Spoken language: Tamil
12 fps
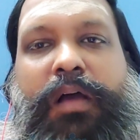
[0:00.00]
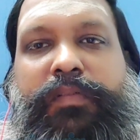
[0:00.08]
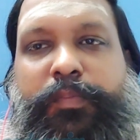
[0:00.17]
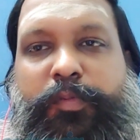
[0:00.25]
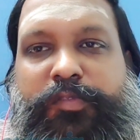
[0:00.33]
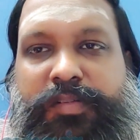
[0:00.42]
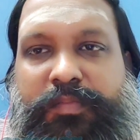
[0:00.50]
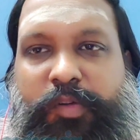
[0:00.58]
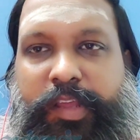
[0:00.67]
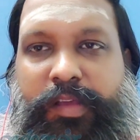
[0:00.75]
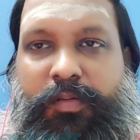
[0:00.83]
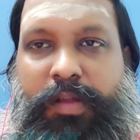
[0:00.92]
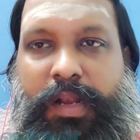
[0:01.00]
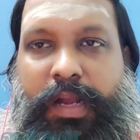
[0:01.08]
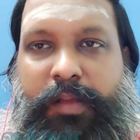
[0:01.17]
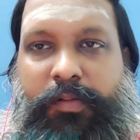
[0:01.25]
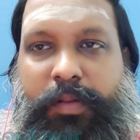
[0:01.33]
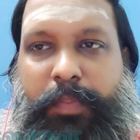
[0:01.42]
ஆவி பிடிச்சிட முடியும் ஒரு
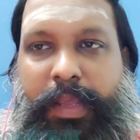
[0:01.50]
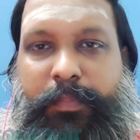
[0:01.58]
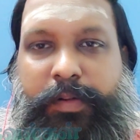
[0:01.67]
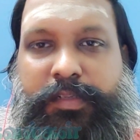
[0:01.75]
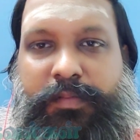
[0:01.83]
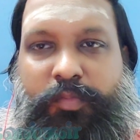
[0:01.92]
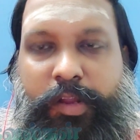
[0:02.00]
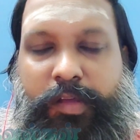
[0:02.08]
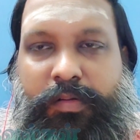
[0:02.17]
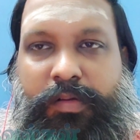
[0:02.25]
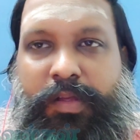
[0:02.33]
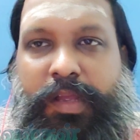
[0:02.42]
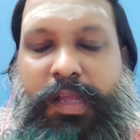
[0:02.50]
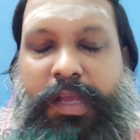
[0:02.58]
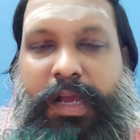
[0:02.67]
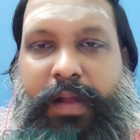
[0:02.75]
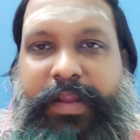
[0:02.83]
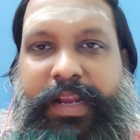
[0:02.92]
இல்லாட்டி ஒரு பேய் பிடிச்சிட முடியும்
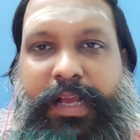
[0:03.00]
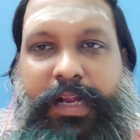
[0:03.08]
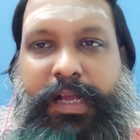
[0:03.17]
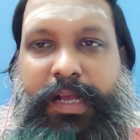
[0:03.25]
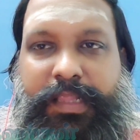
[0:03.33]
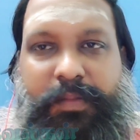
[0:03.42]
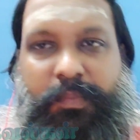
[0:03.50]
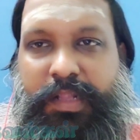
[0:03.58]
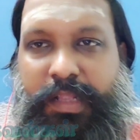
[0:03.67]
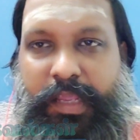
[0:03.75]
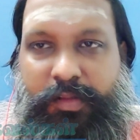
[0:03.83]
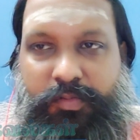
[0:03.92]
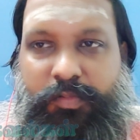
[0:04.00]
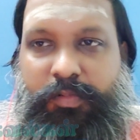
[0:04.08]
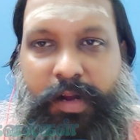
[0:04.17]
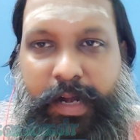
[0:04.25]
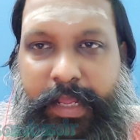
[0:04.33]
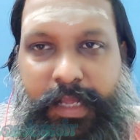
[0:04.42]
அப்படின்னாக்கா அந்த மாதிரி
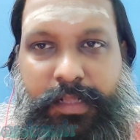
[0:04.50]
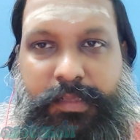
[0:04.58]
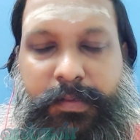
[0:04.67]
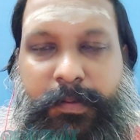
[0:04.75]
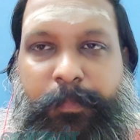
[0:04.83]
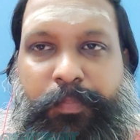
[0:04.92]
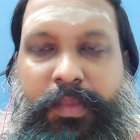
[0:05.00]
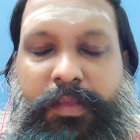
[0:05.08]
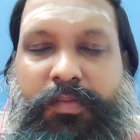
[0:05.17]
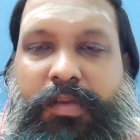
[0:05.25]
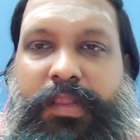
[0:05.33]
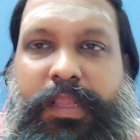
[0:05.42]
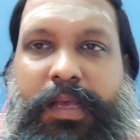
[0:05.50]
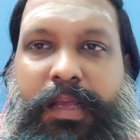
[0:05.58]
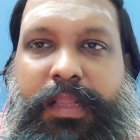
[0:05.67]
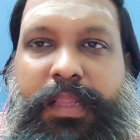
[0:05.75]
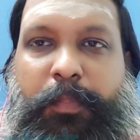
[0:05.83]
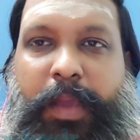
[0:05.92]
எதுவும் கிடையாது ஸோ இந்த
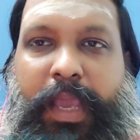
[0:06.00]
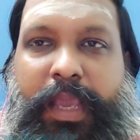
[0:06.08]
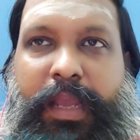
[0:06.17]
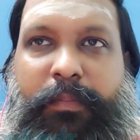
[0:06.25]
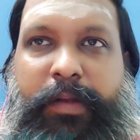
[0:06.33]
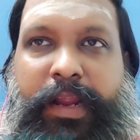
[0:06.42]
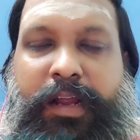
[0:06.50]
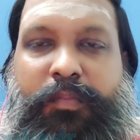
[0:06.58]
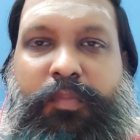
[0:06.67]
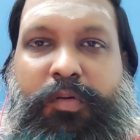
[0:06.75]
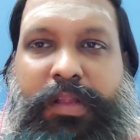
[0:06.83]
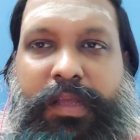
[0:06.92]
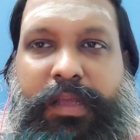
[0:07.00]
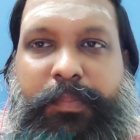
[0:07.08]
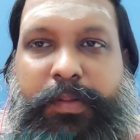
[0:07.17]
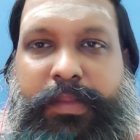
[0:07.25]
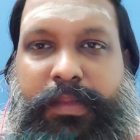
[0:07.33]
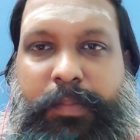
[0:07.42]
இந்த பேய் அப்படிங்கும்போது
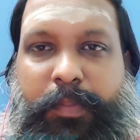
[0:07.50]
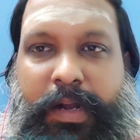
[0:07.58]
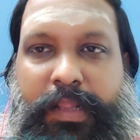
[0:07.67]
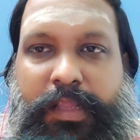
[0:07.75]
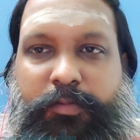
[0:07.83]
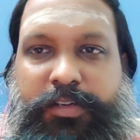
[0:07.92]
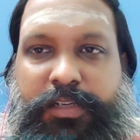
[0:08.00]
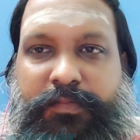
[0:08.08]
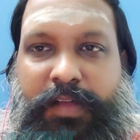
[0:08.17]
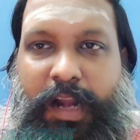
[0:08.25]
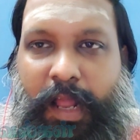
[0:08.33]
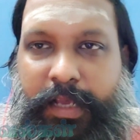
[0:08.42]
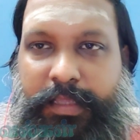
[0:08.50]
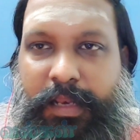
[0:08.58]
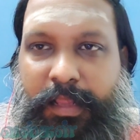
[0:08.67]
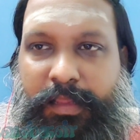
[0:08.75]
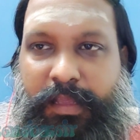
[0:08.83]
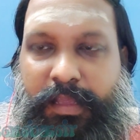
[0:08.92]
இப்போ இப்போ அடுத்த கொஷின் வரலாம்
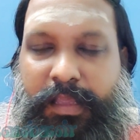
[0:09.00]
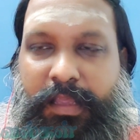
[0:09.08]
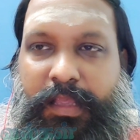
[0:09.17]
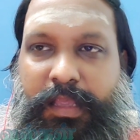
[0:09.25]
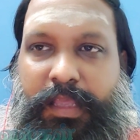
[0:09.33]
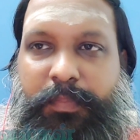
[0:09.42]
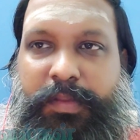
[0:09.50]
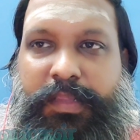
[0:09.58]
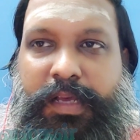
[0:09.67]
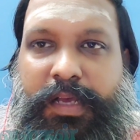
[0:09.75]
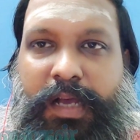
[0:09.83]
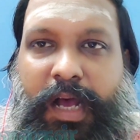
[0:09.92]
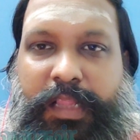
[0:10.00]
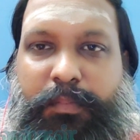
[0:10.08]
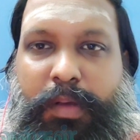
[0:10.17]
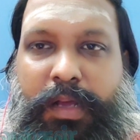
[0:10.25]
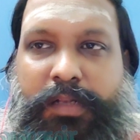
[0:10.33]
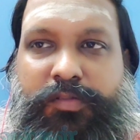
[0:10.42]
இதுலேருந்து இப்போ இந்த
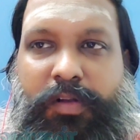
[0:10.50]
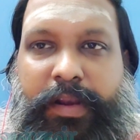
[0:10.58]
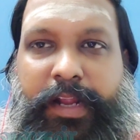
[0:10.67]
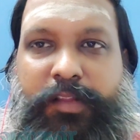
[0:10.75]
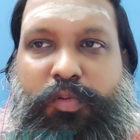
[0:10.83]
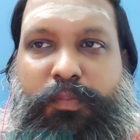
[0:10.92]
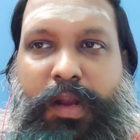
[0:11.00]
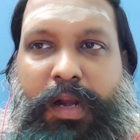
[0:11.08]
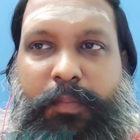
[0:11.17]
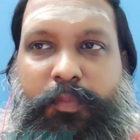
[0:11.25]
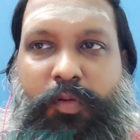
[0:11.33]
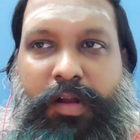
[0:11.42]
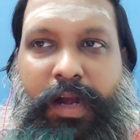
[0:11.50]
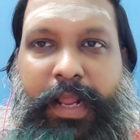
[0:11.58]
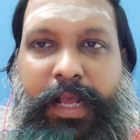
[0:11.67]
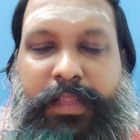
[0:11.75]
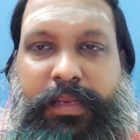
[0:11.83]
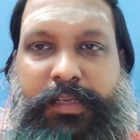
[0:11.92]
ஆத்மான்னு சொல்கிறீங்க துர்மரணம்னு ஒன்று
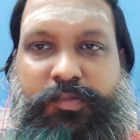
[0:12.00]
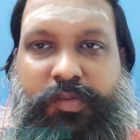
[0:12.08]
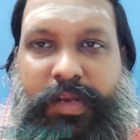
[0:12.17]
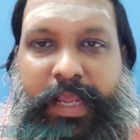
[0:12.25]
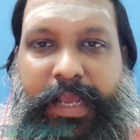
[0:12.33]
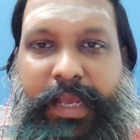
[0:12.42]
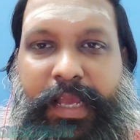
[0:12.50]
கிடையாதுன்னு நீங்கள் சொன்னீங்க